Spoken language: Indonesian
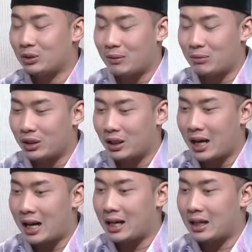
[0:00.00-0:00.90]
Tambo
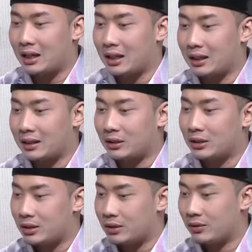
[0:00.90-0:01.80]
adalah uh,
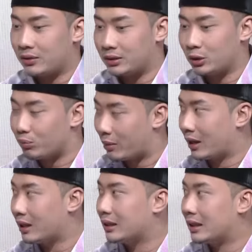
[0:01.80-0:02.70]

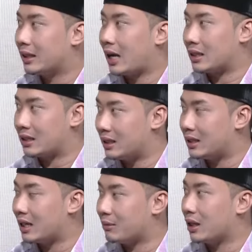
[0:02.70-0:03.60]
sumber
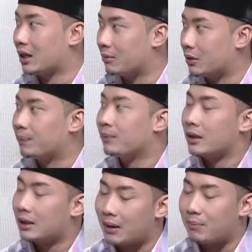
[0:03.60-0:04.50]
asli dari Minangkabau.
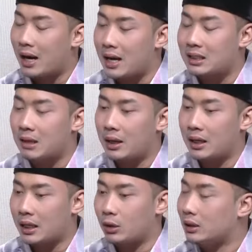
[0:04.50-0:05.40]
Yeah, nah, iya. bahasa yeah. Mm.
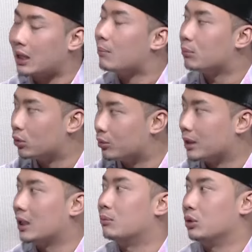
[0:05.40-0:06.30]
bananya Tambo
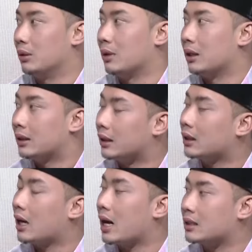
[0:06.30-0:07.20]
menyabui Mak
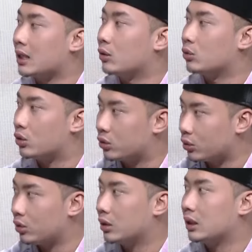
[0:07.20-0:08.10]
tentang asal
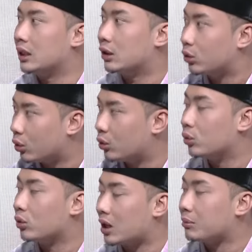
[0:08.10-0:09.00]
usul kito
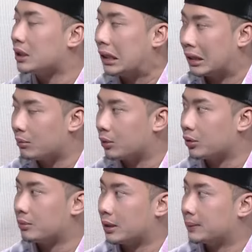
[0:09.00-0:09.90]
orang Minangkabau koma.